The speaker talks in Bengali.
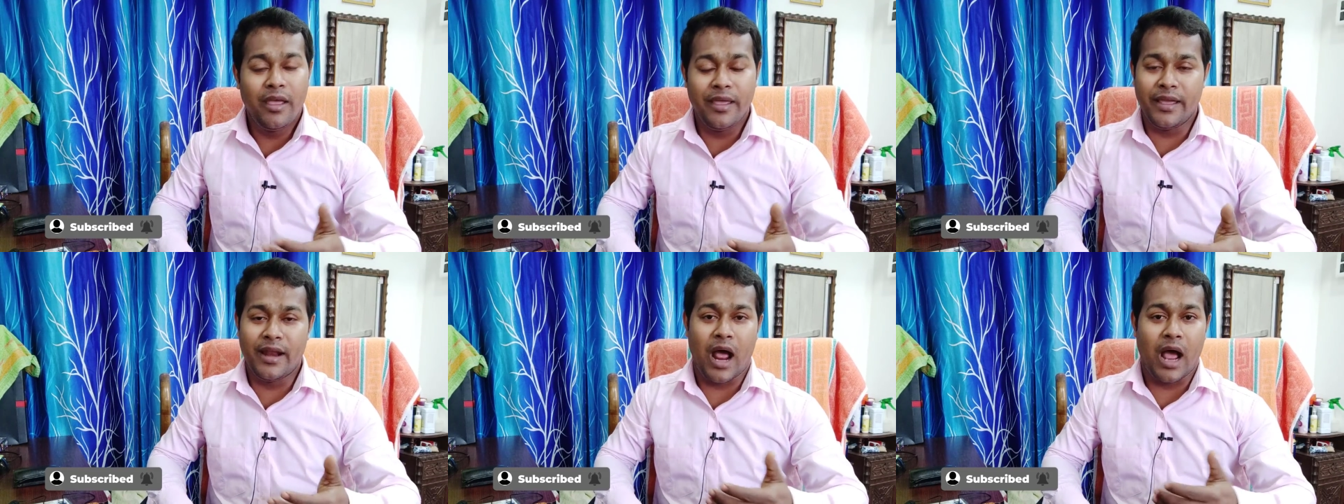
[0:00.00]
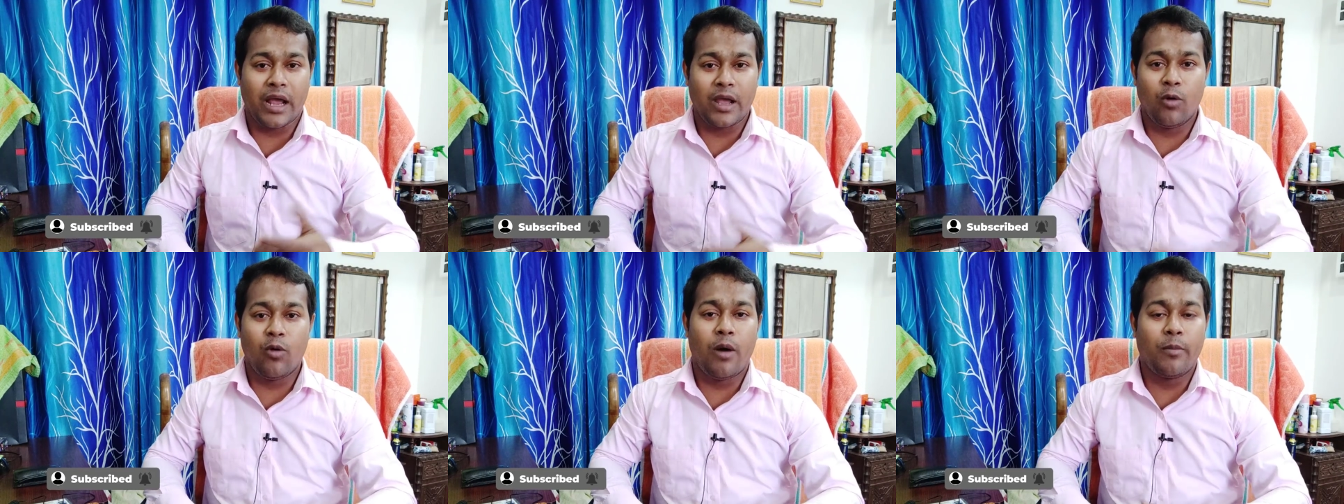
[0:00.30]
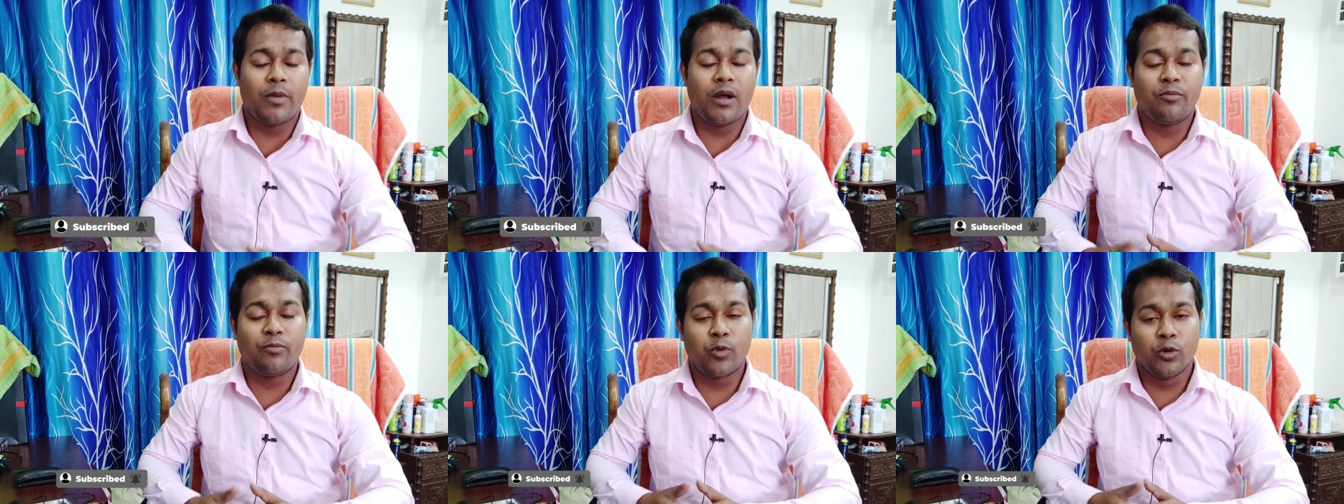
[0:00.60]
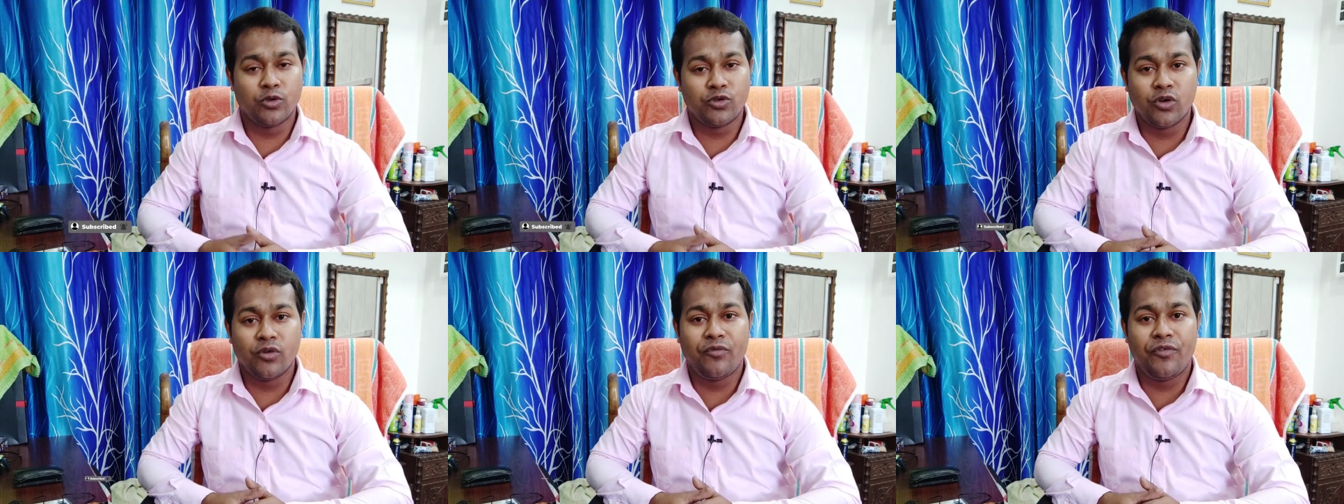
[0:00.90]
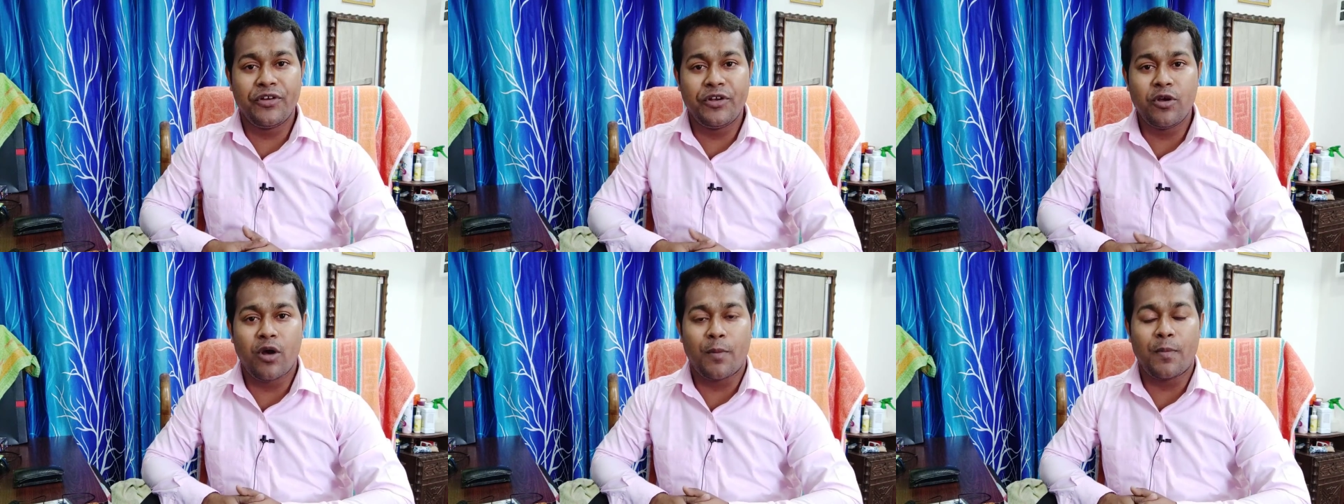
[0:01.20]
এর আগেও আমরা প্রচুর
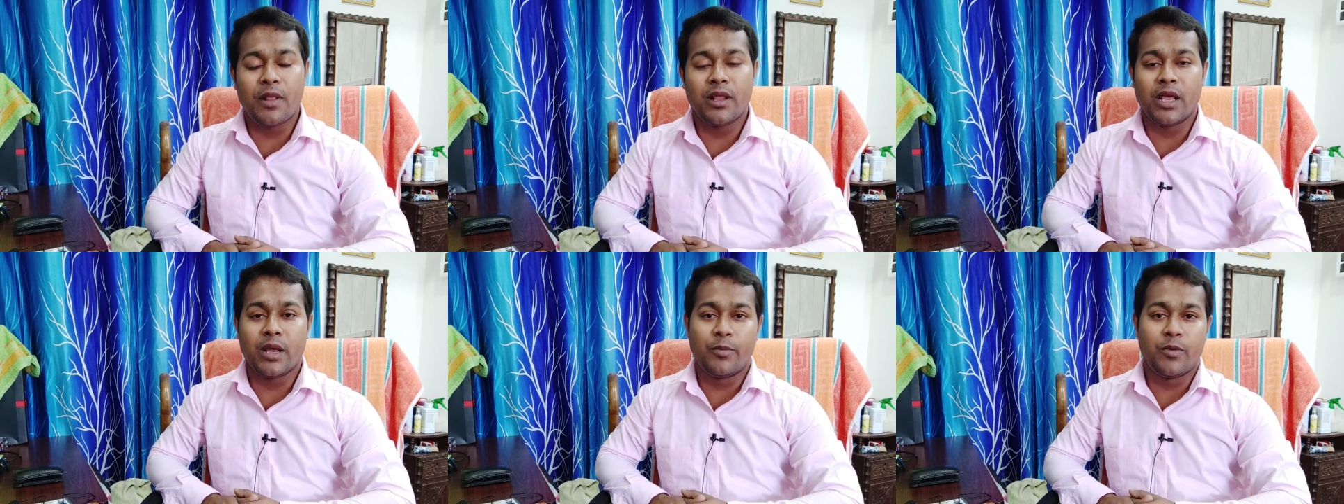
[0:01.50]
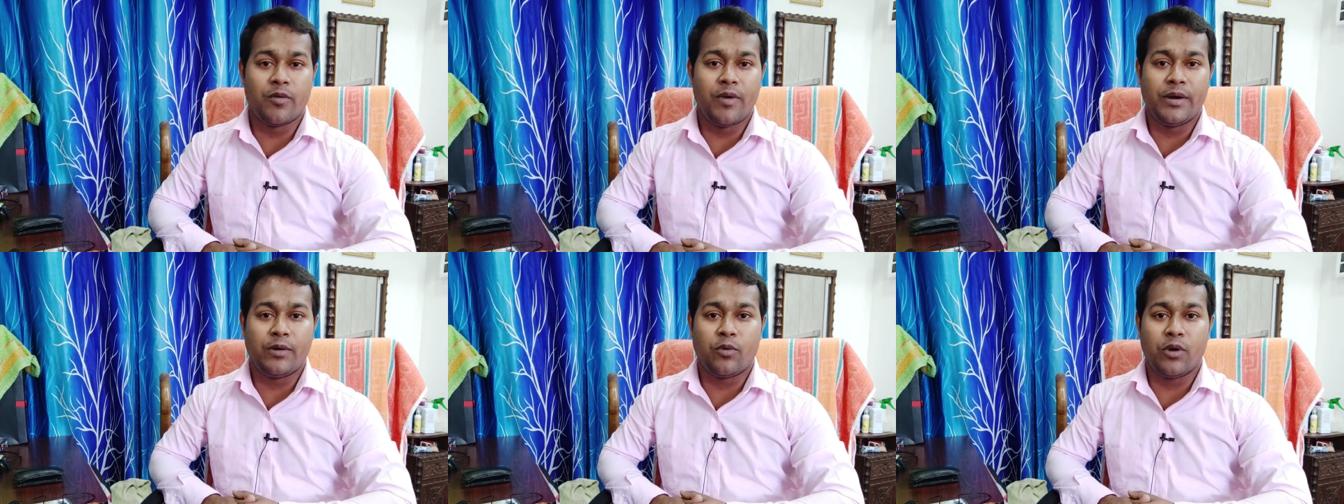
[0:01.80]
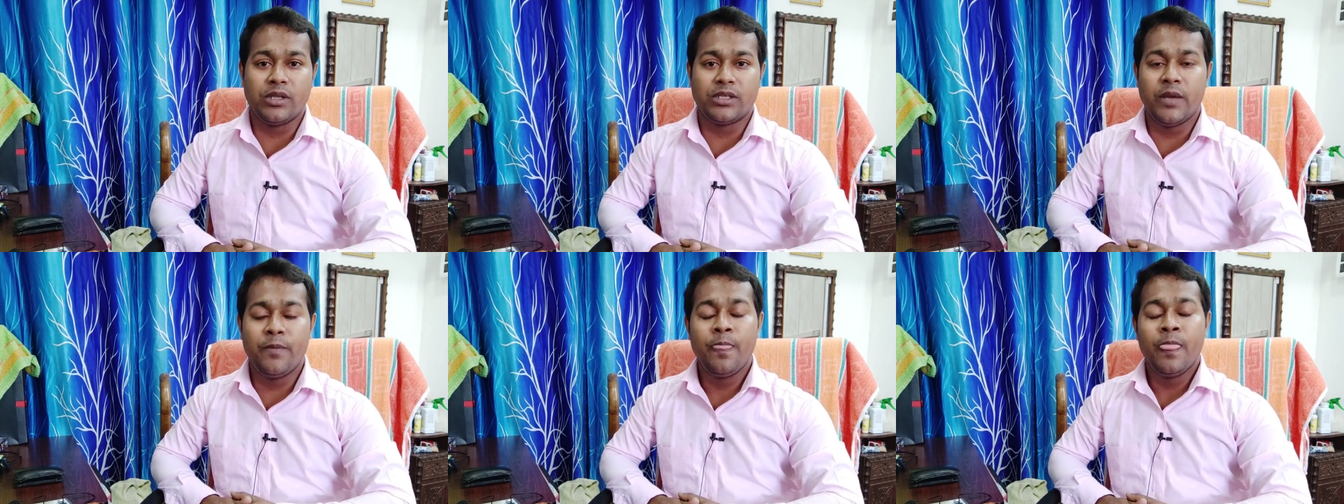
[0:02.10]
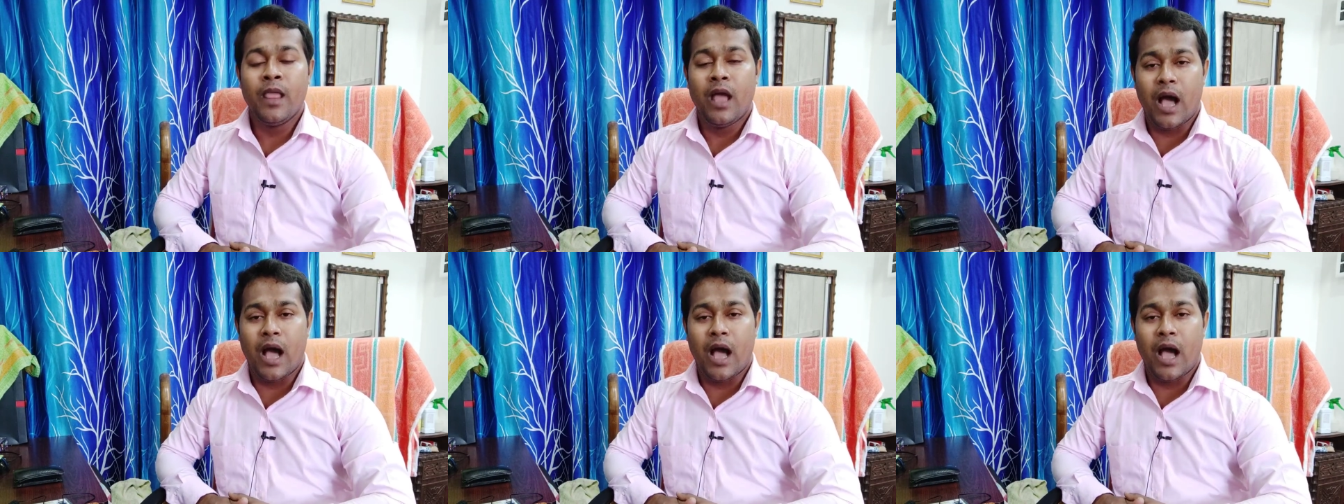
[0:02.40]
ভিডিও আপনাদেরকে প্রোভাইড করেছি